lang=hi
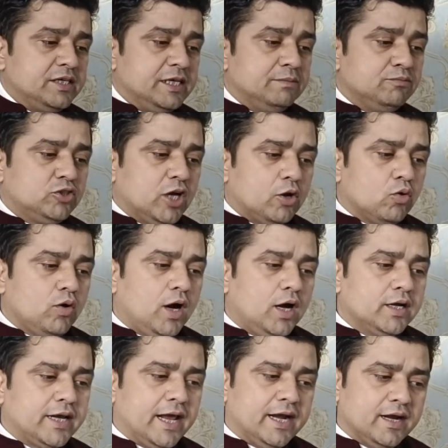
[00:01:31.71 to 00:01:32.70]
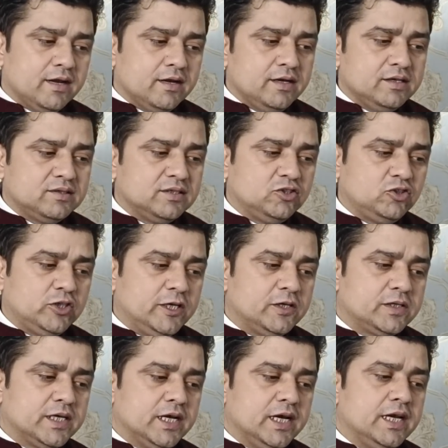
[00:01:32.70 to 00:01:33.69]
टीम शाहरुख खान कनाडा ने इसे
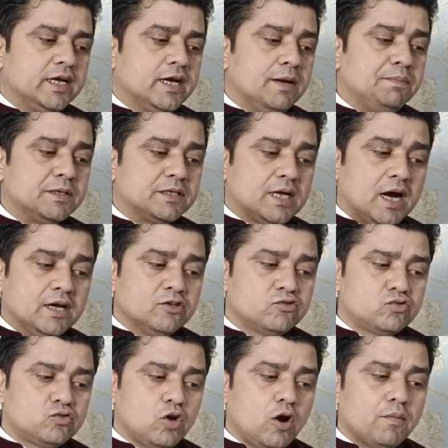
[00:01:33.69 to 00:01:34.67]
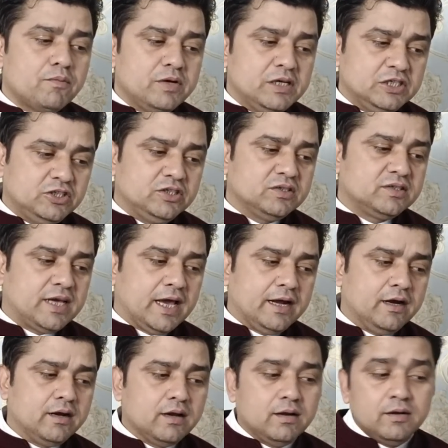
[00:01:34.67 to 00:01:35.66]
शेयर किया लिखा है पठान स्टॉम रीच इज़
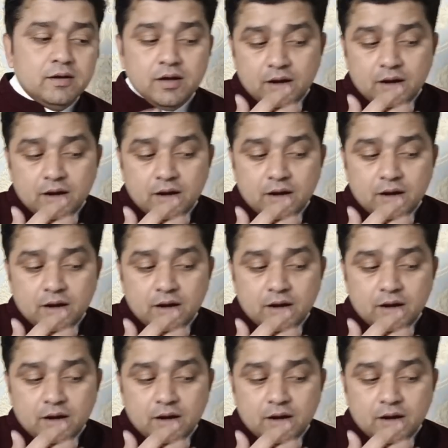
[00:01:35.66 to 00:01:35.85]
कनाडा